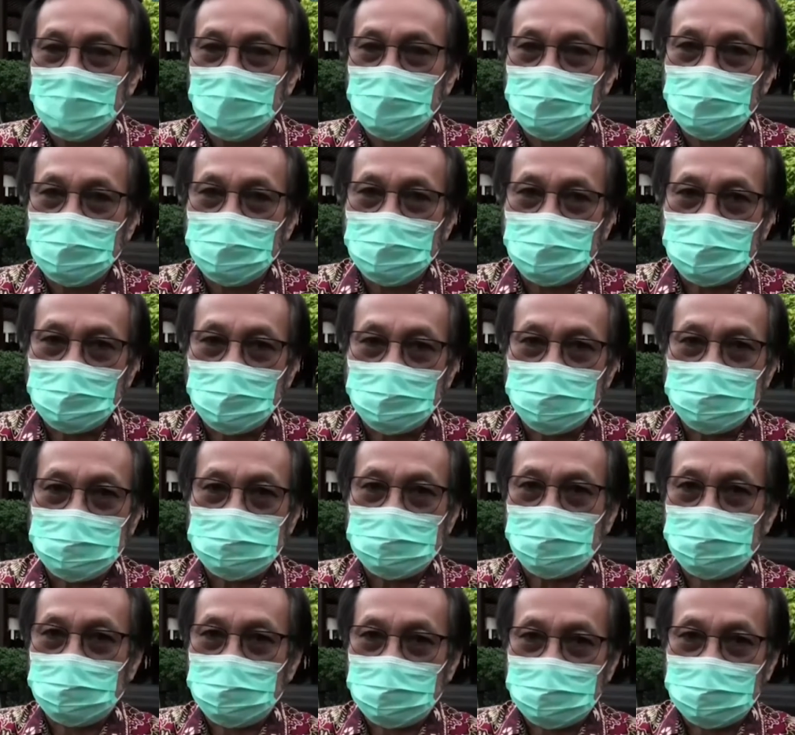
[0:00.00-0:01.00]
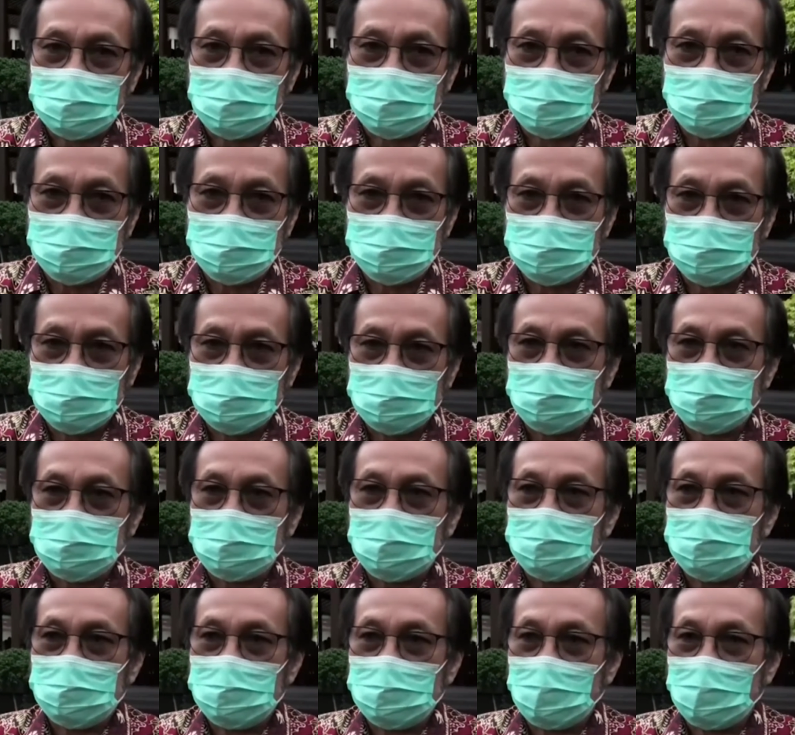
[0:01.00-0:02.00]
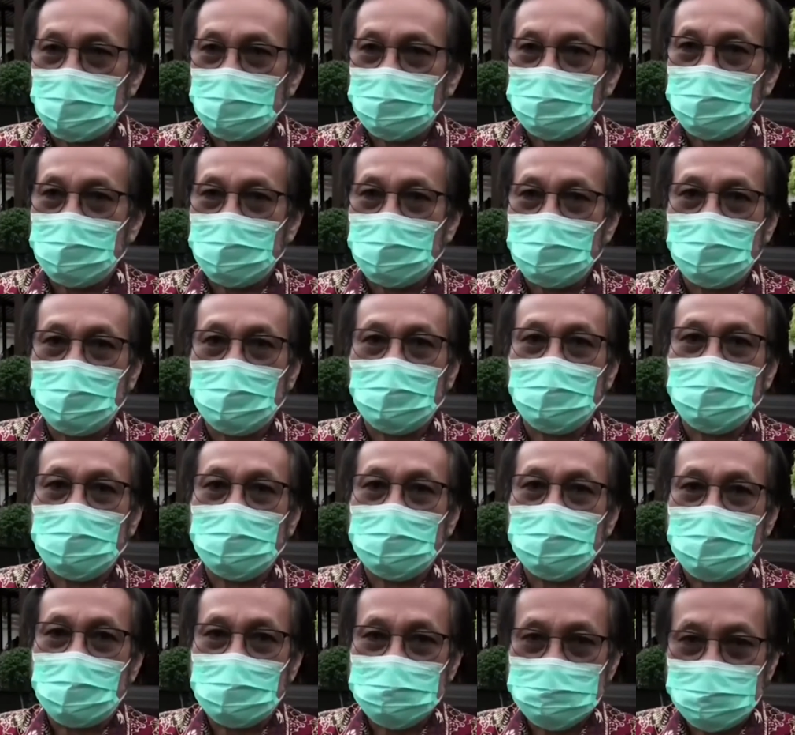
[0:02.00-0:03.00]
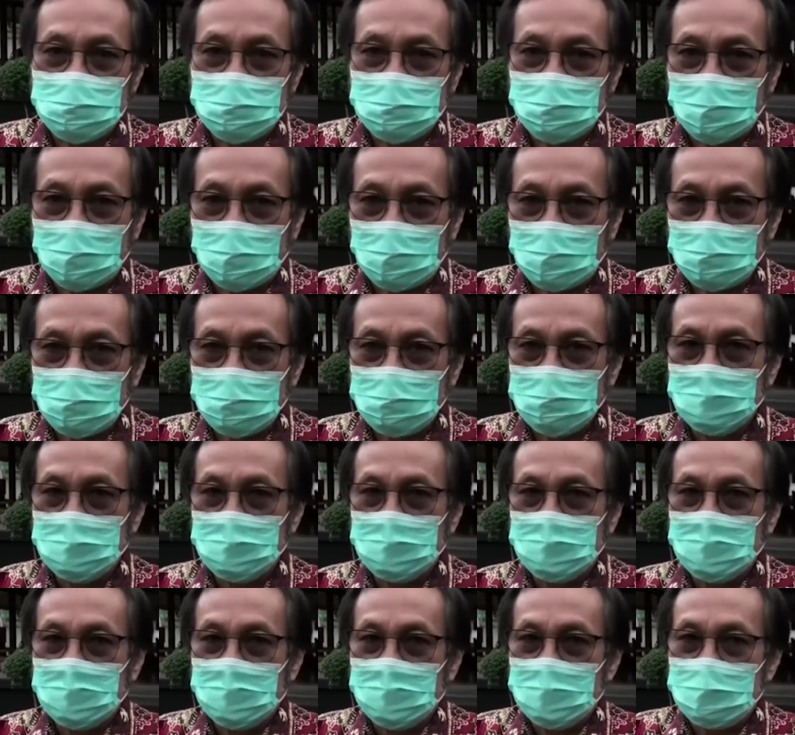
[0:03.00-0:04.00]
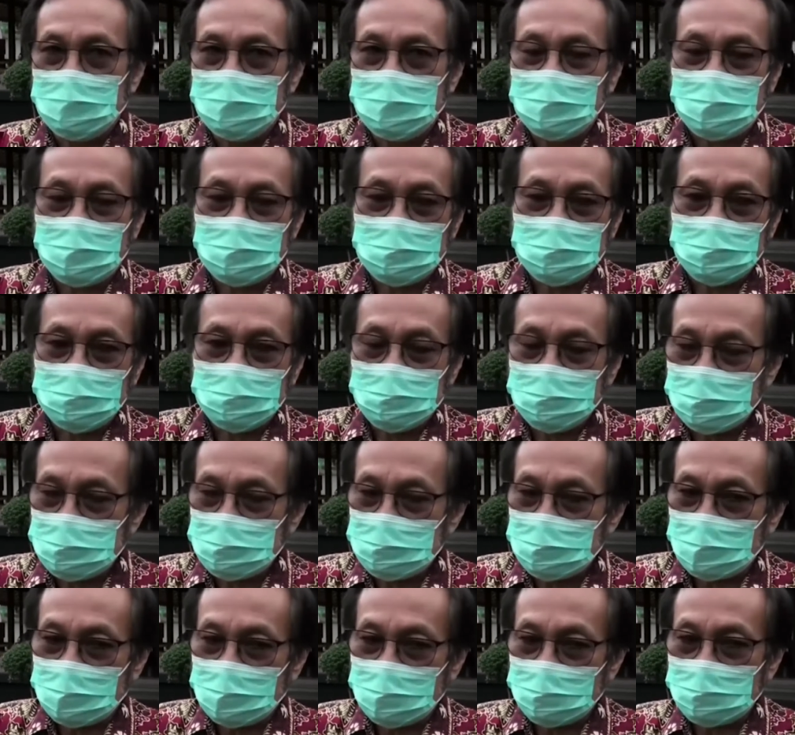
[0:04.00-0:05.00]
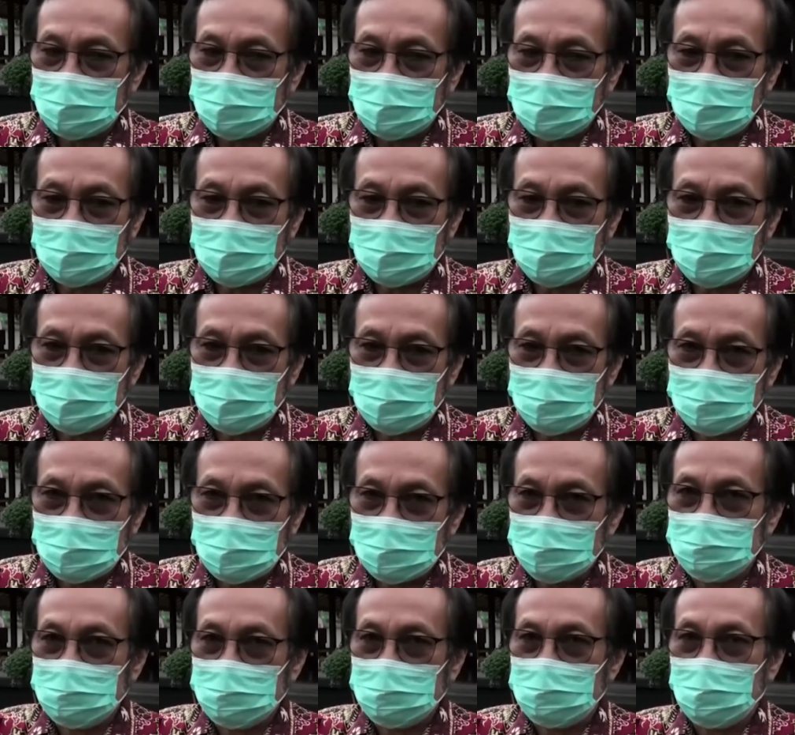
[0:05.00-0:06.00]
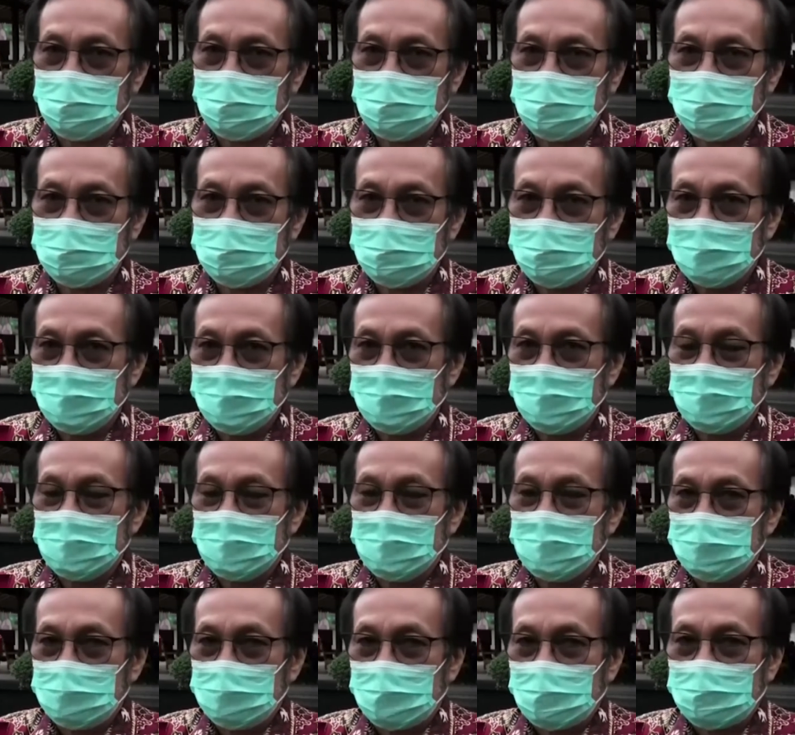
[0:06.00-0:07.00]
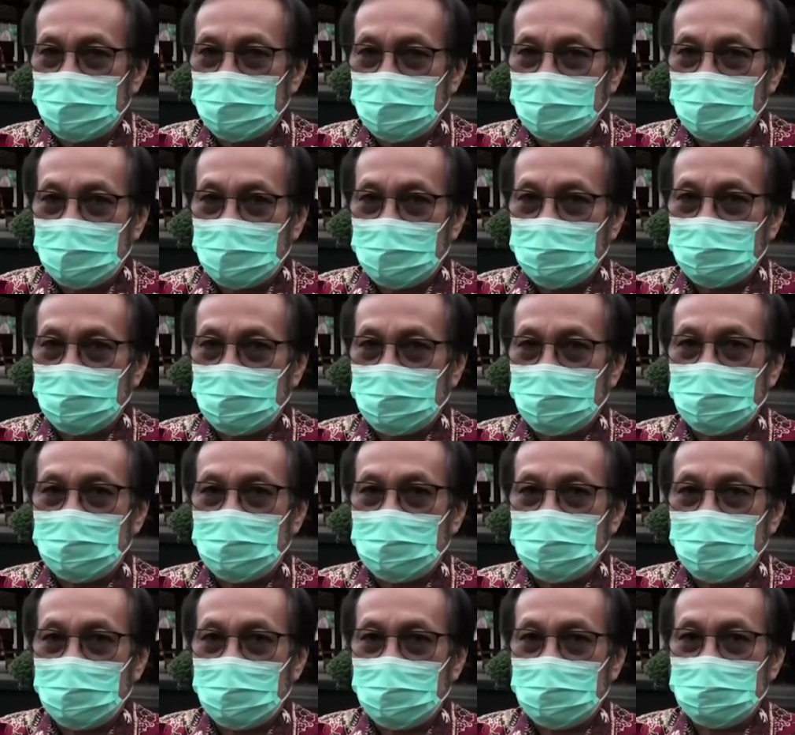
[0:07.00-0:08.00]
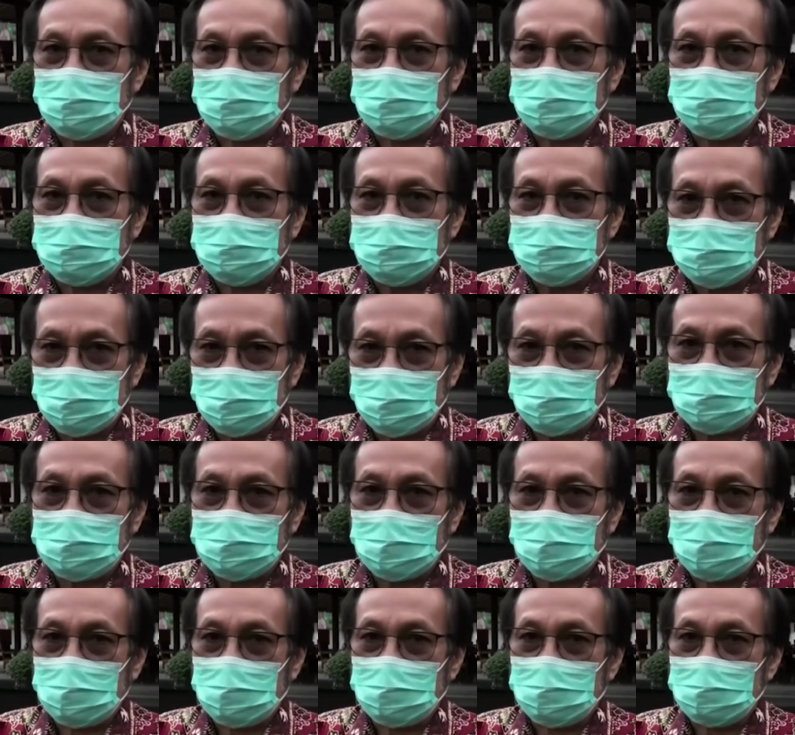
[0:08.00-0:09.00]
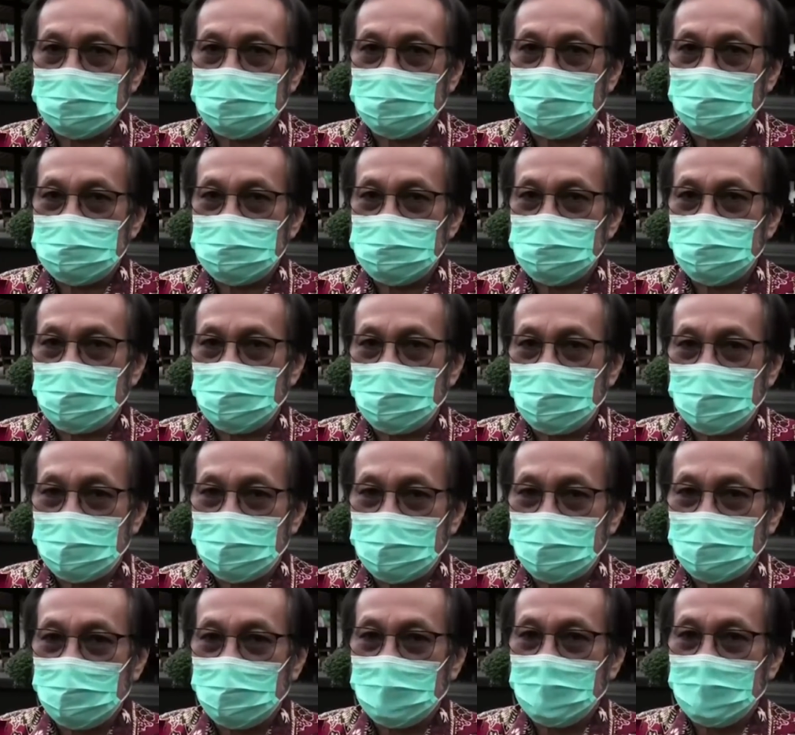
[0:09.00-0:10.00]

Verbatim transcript: untuk lebih cermat lagi terutama dalam pengelolaan aset daerah ini yang menjadi penekanan tadi dari BPK perwakilan Jawa Tengah dan semoga